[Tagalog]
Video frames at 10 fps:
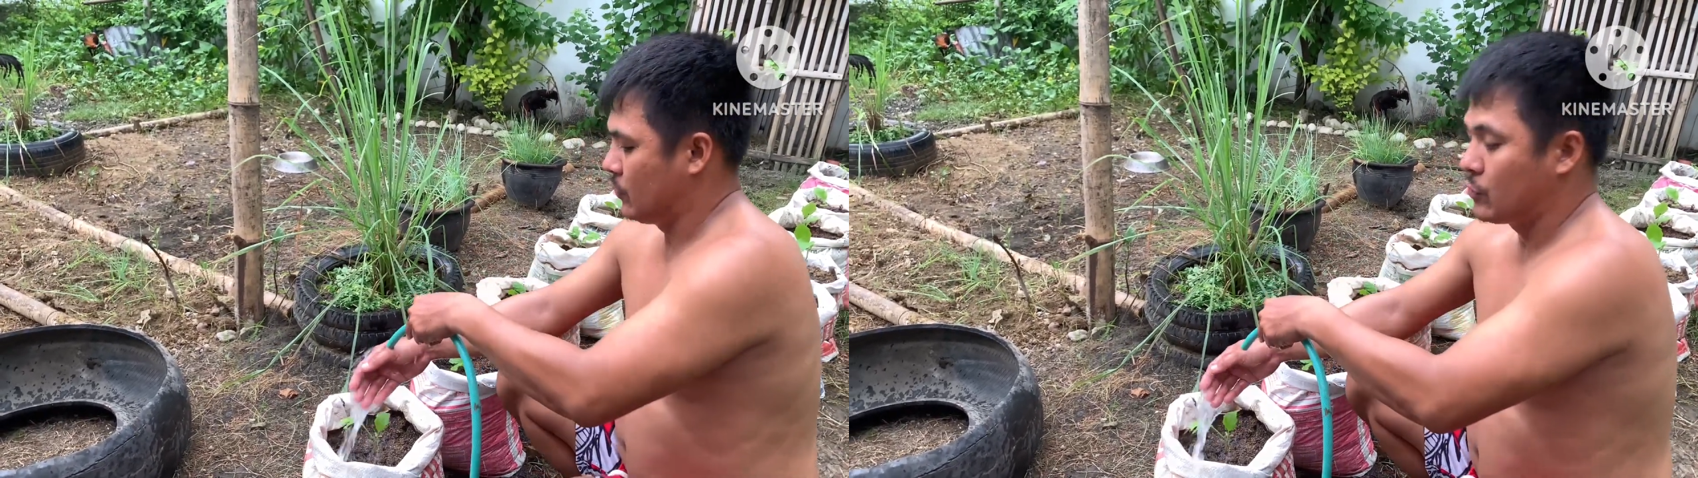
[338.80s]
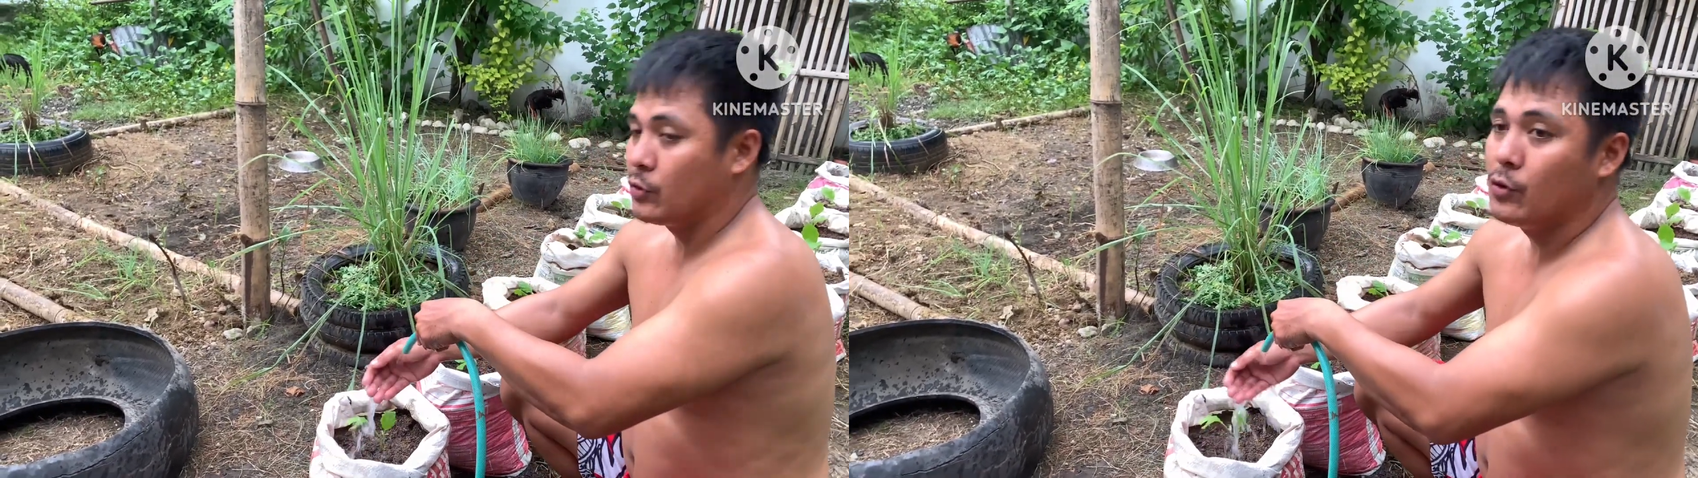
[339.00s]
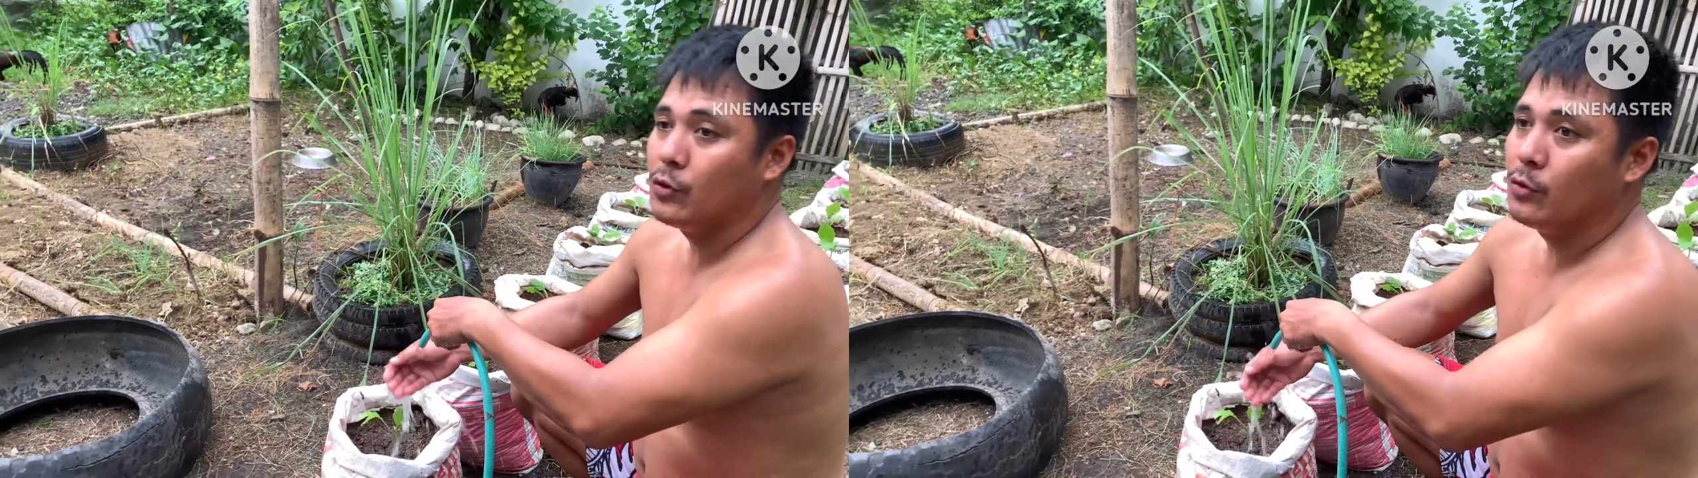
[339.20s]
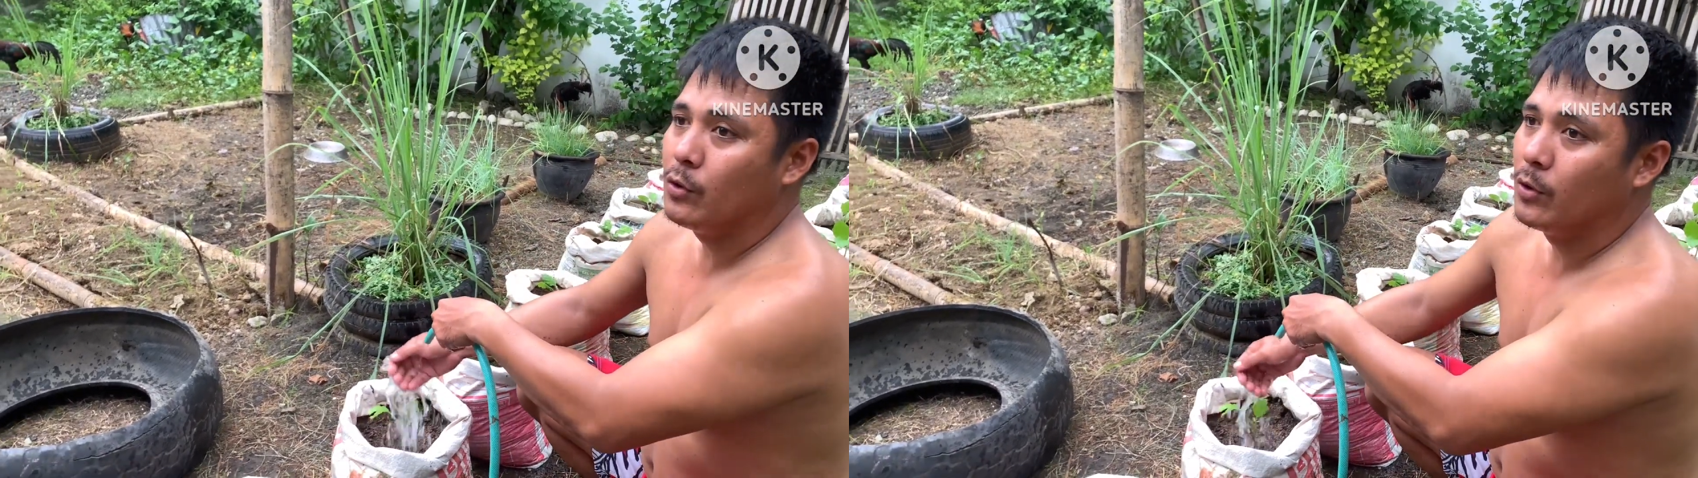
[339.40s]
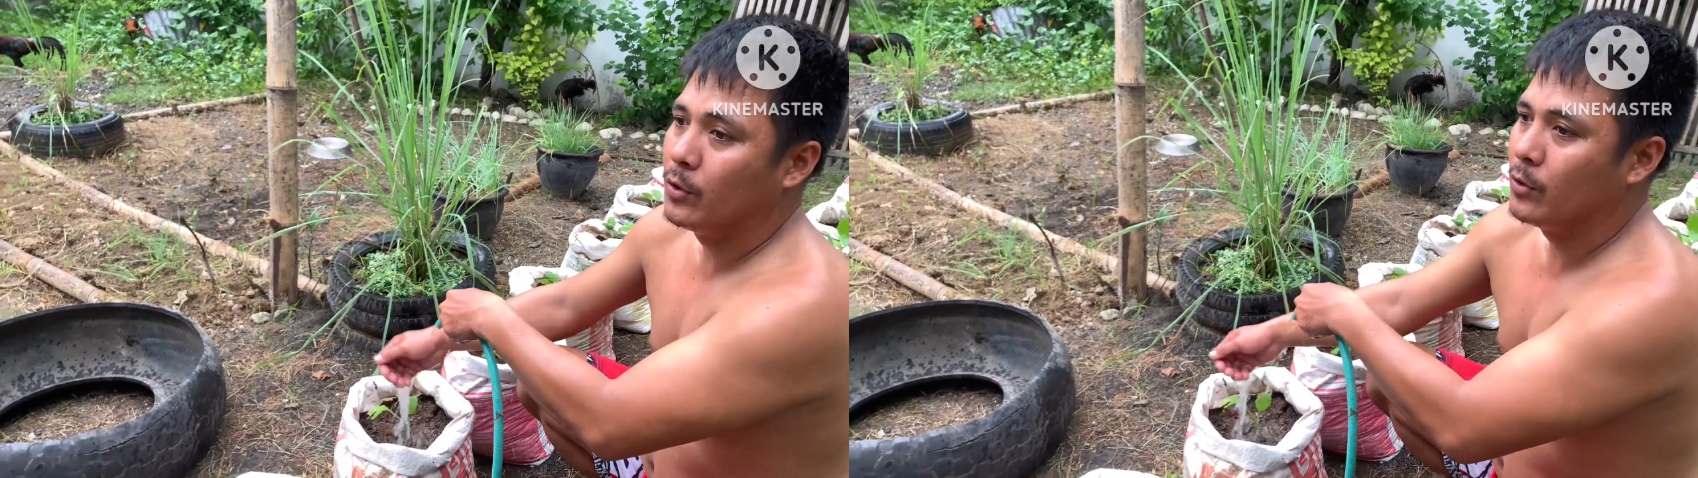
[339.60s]
So,
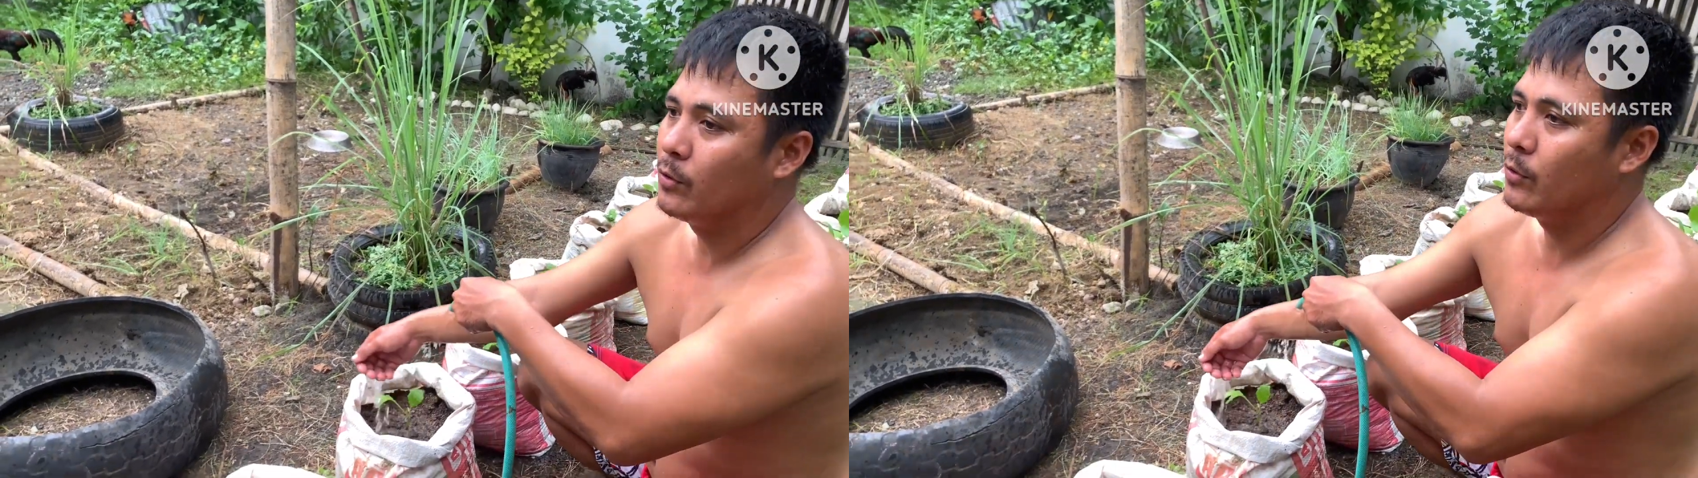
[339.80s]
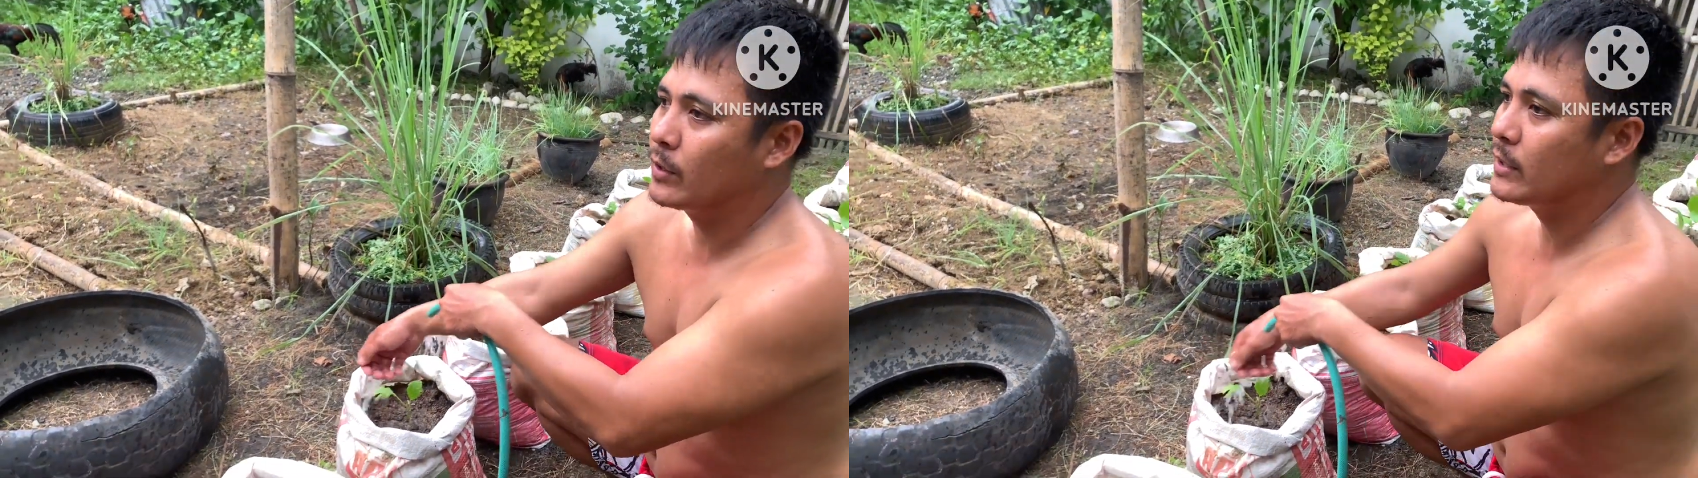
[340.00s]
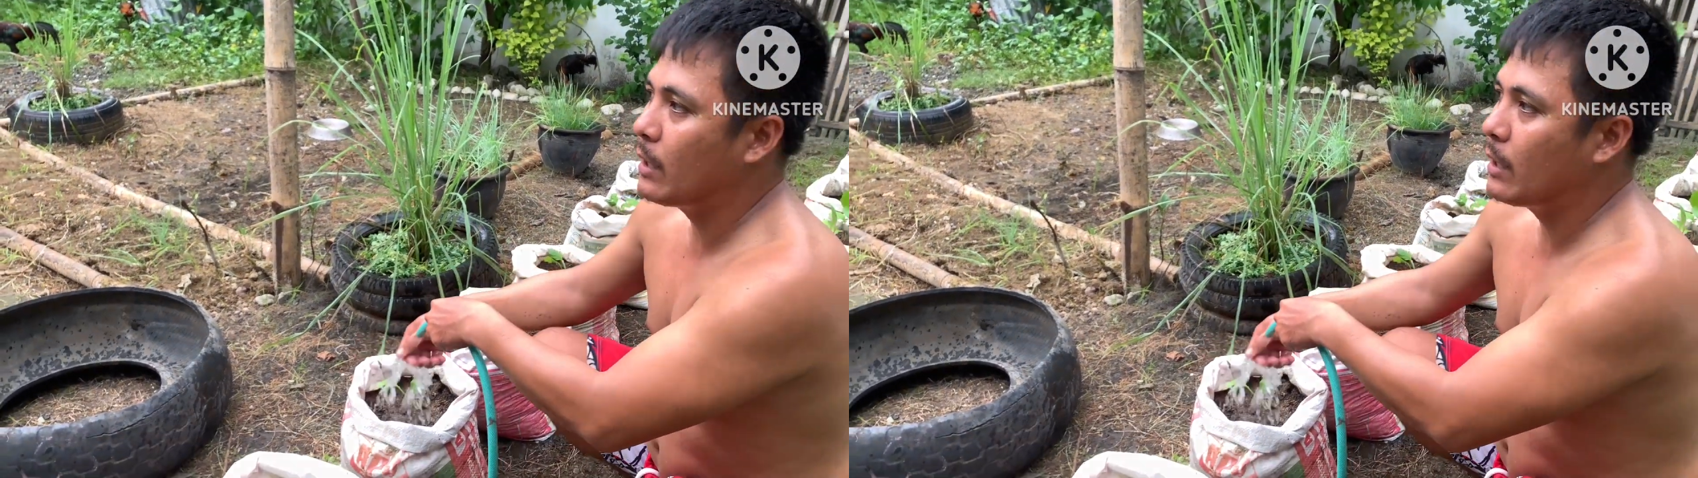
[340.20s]
pag kita